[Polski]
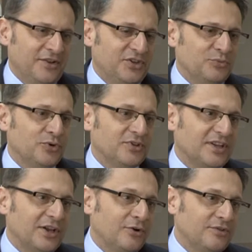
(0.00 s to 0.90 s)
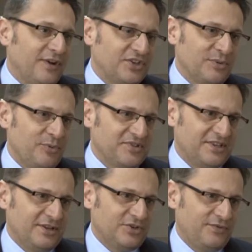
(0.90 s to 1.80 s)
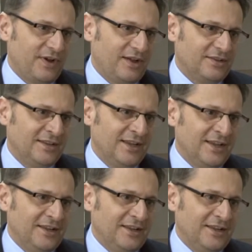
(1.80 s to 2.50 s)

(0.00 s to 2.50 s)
nie było takiego otwarcia Polski na świat.